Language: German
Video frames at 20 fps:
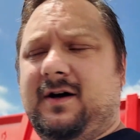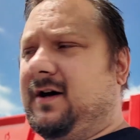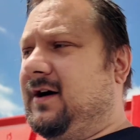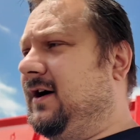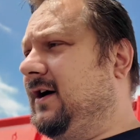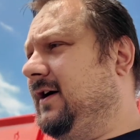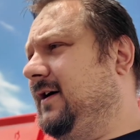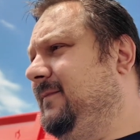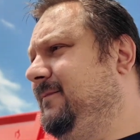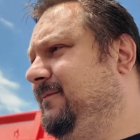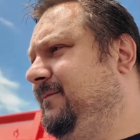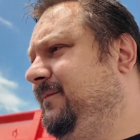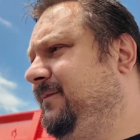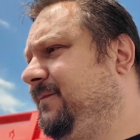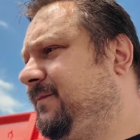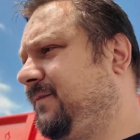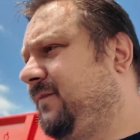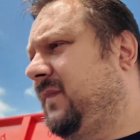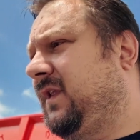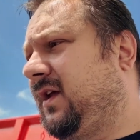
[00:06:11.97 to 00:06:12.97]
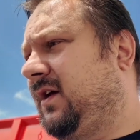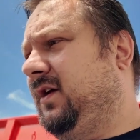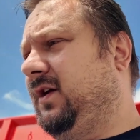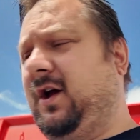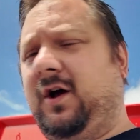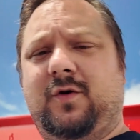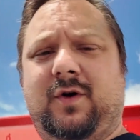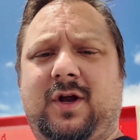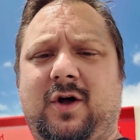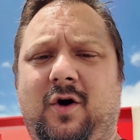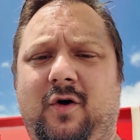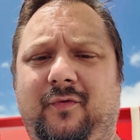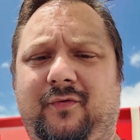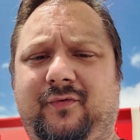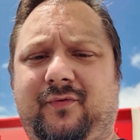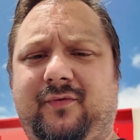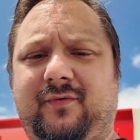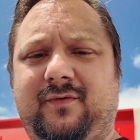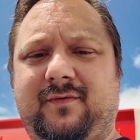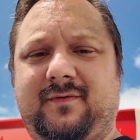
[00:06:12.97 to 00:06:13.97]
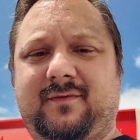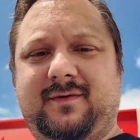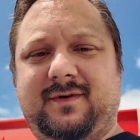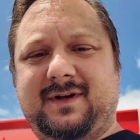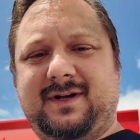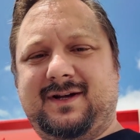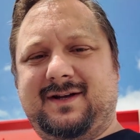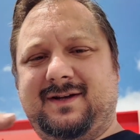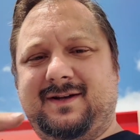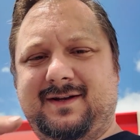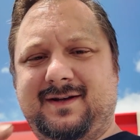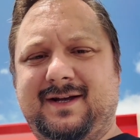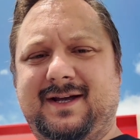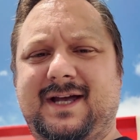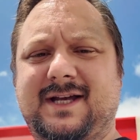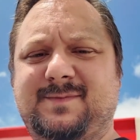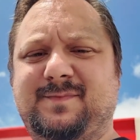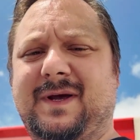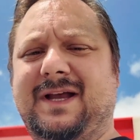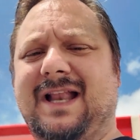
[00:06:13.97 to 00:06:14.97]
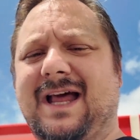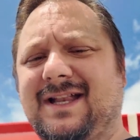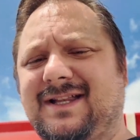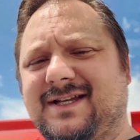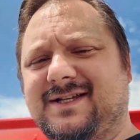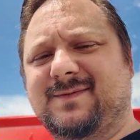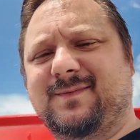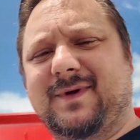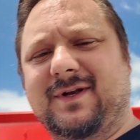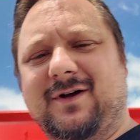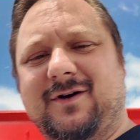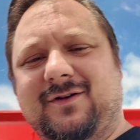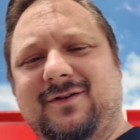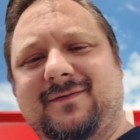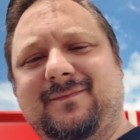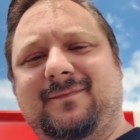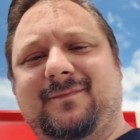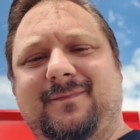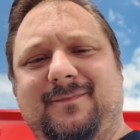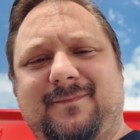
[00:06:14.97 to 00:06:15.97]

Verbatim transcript: Ähm, ja, und ich hoffe, es begleitet mich da.